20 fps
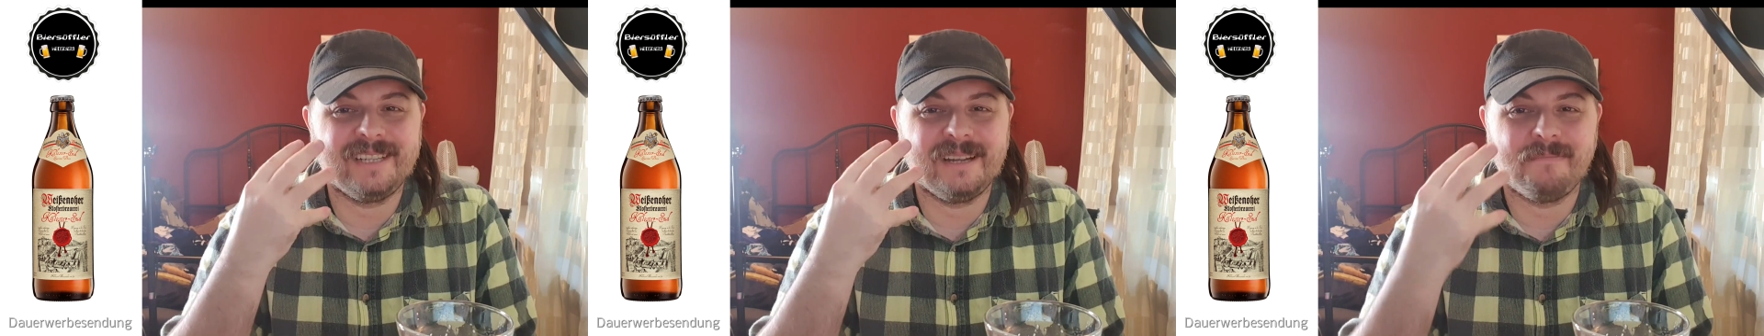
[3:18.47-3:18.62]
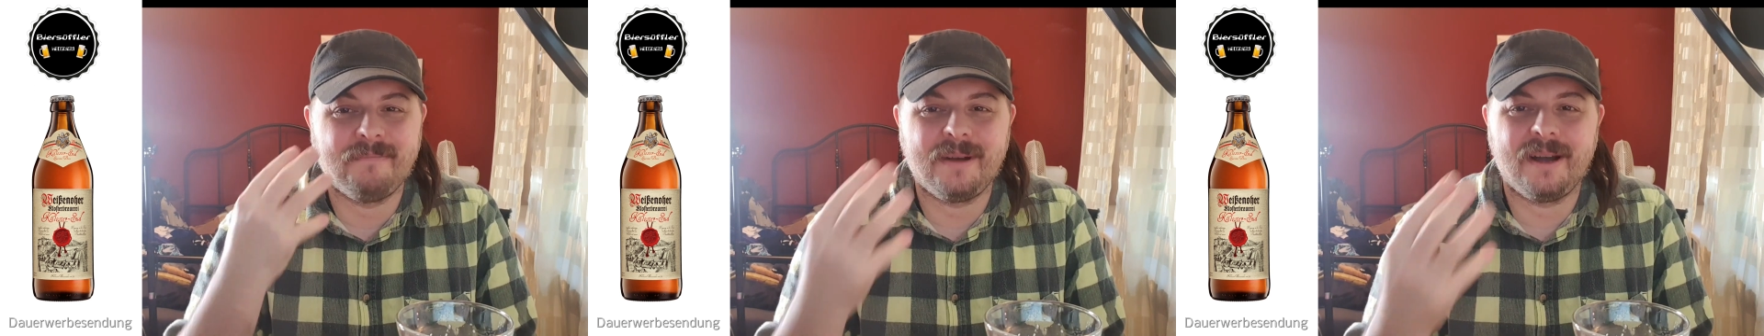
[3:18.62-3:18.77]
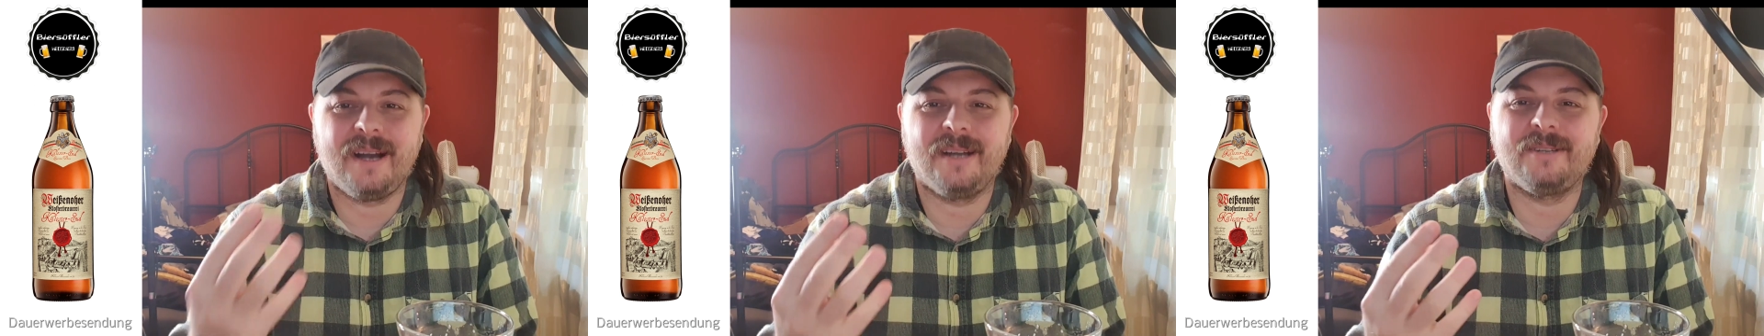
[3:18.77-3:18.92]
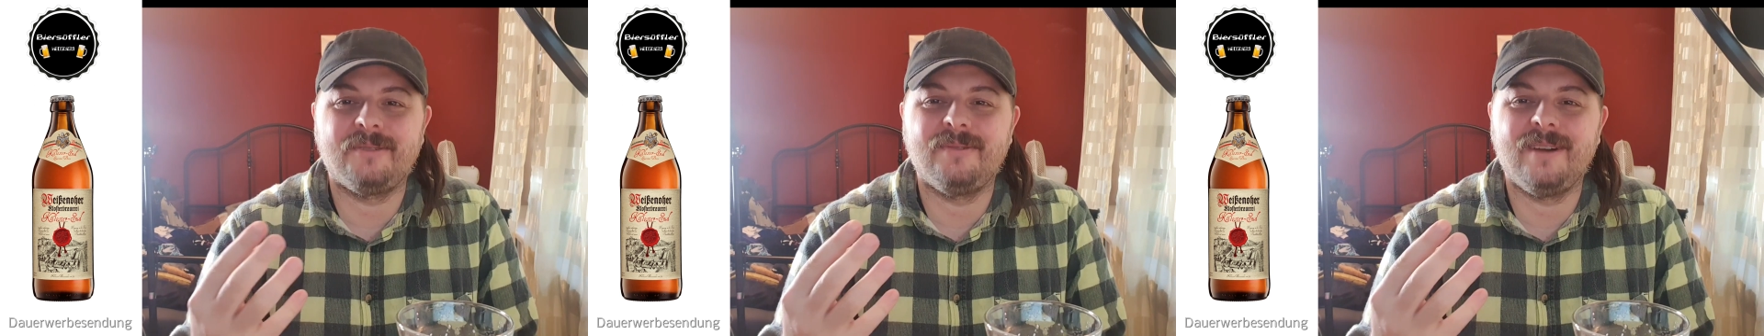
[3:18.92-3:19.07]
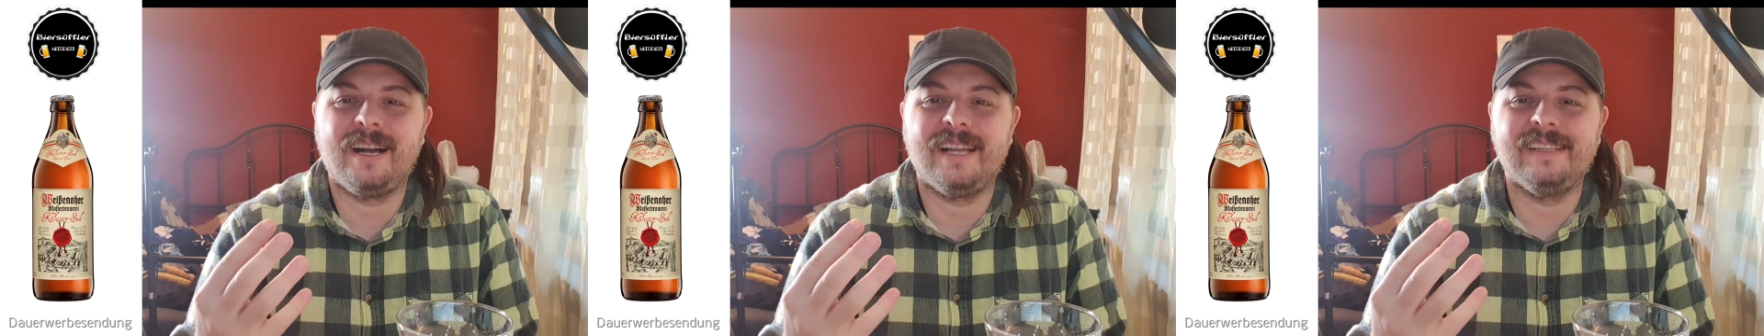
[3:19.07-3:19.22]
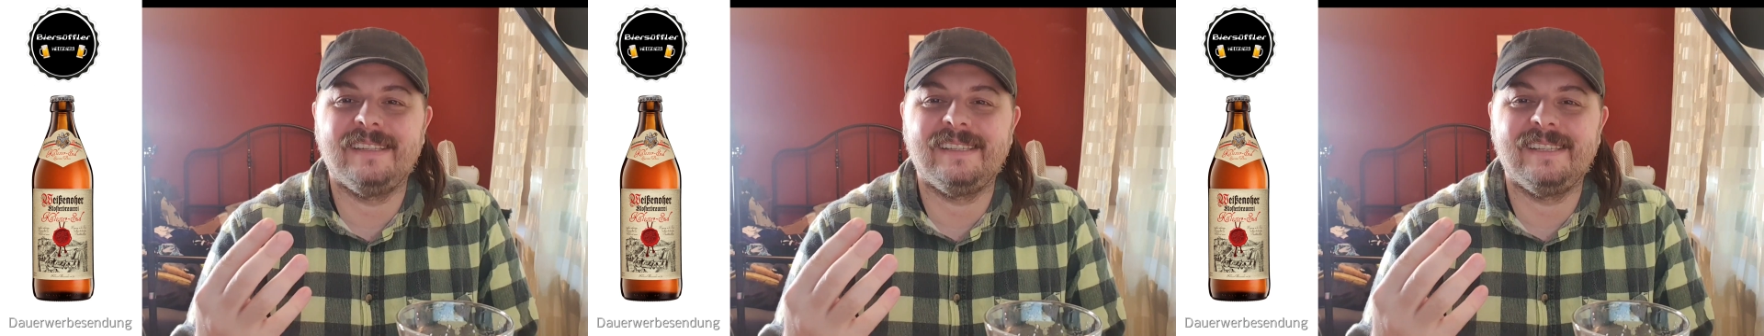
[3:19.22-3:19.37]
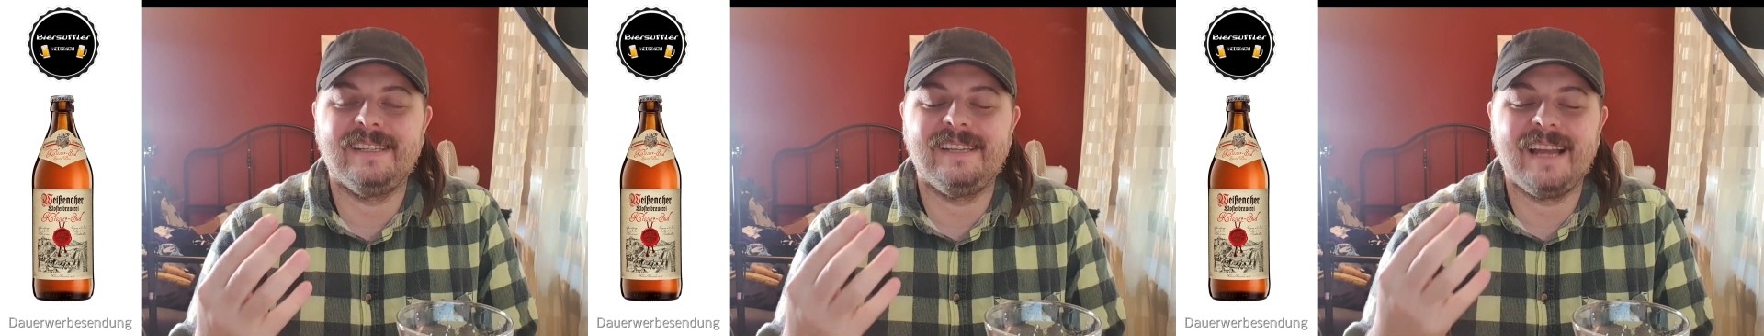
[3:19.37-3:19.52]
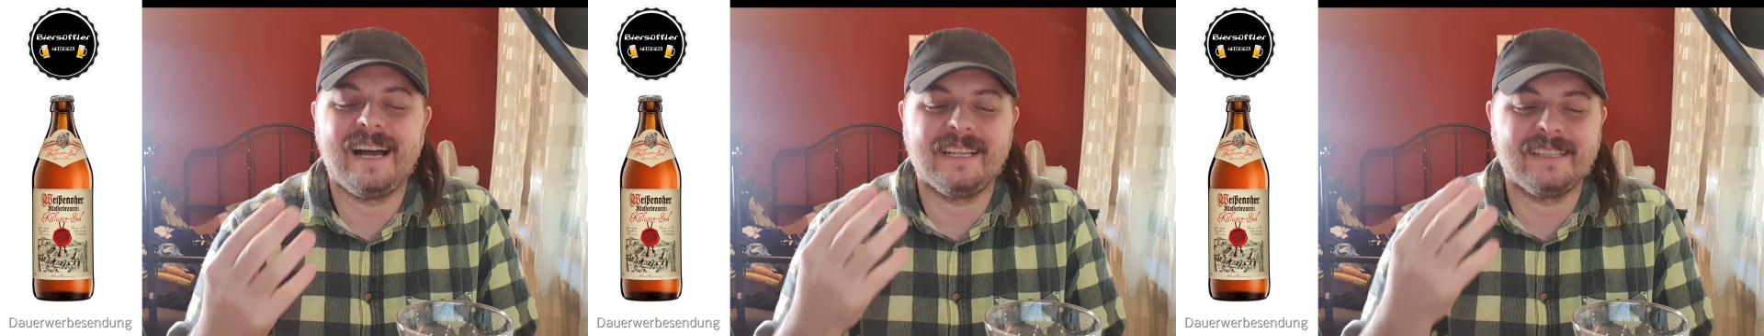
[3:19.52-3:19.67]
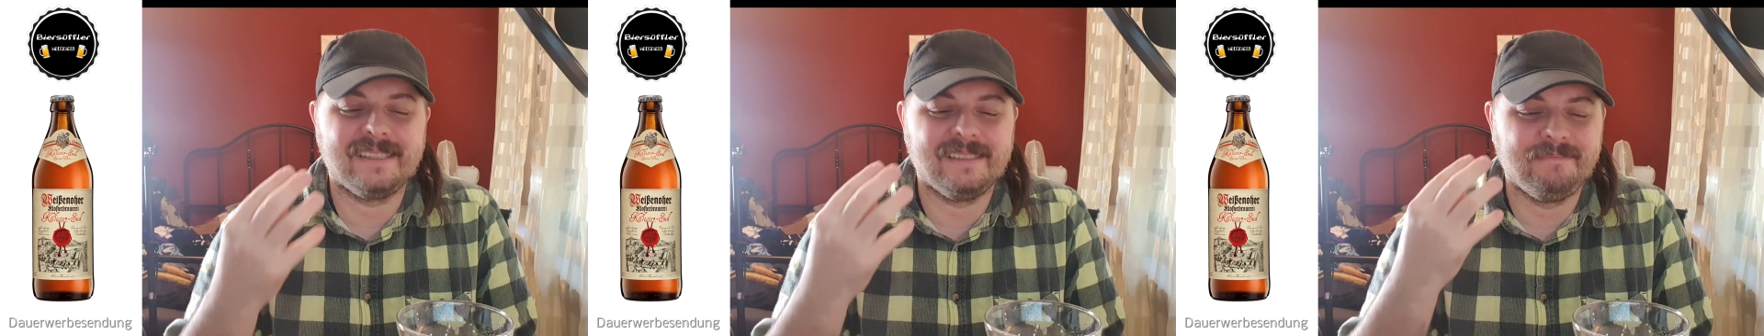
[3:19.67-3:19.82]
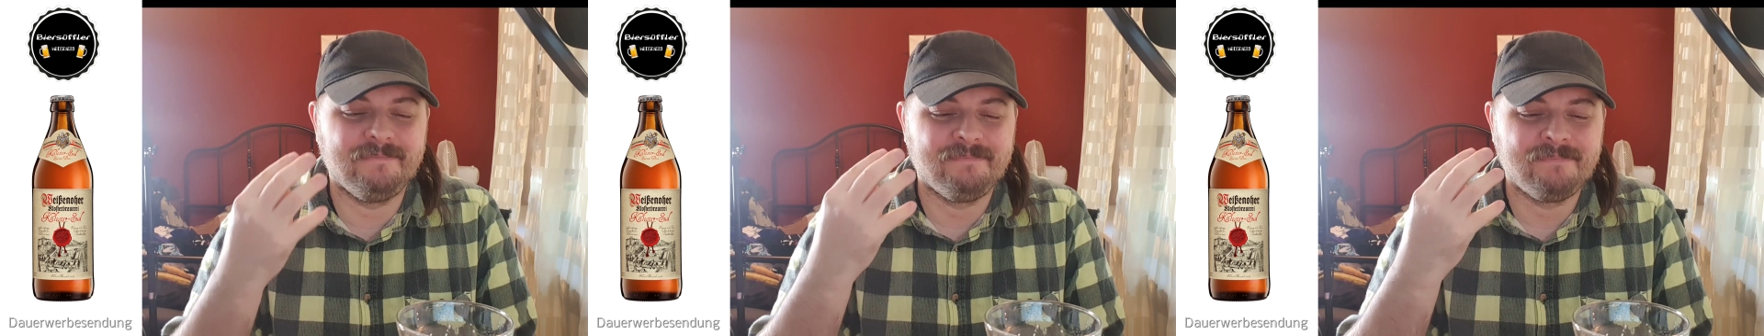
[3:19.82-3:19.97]
Temperatur anziehen
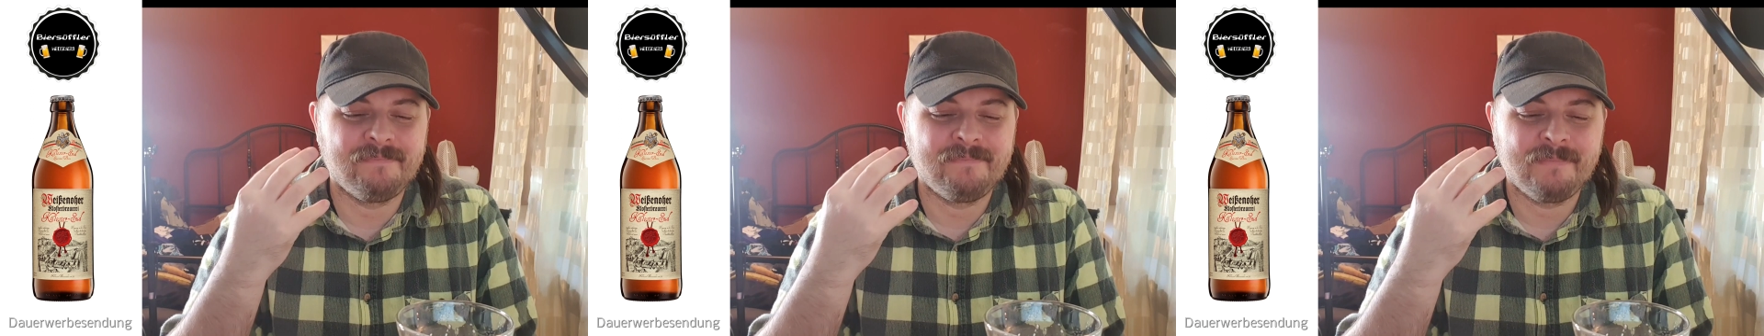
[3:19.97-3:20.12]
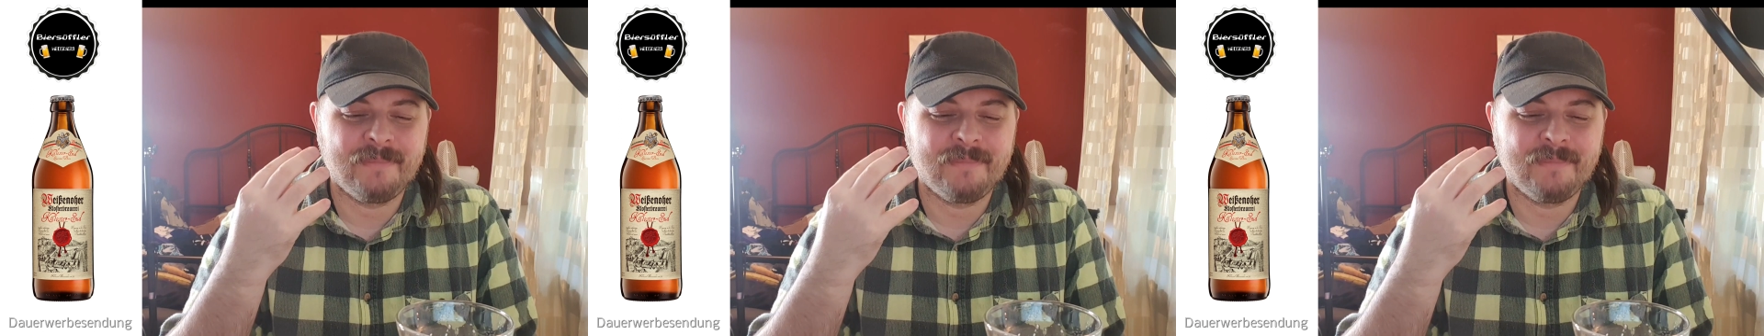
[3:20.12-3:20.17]
lassen,